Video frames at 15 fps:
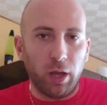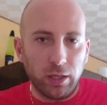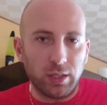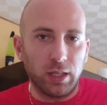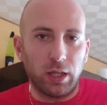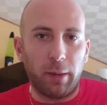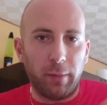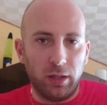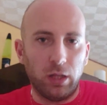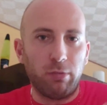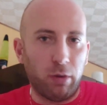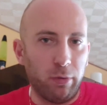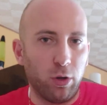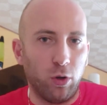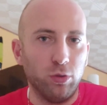esattamente
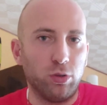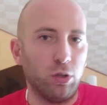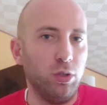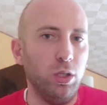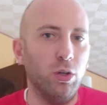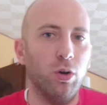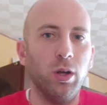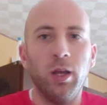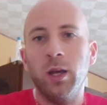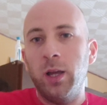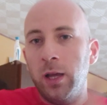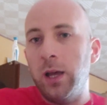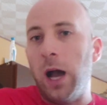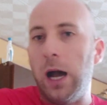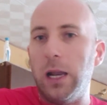proprio contro di noi
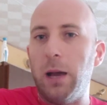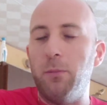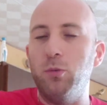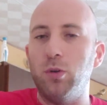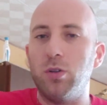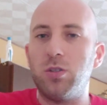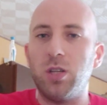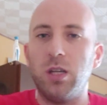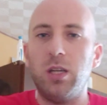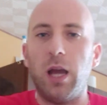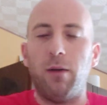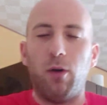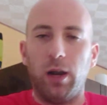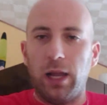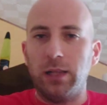Aramu non
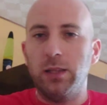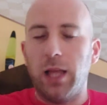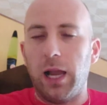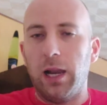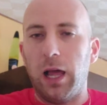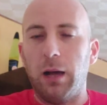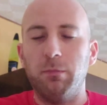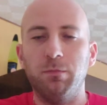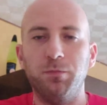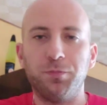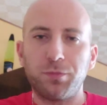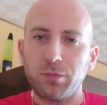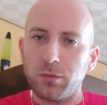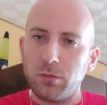segnava dall'anno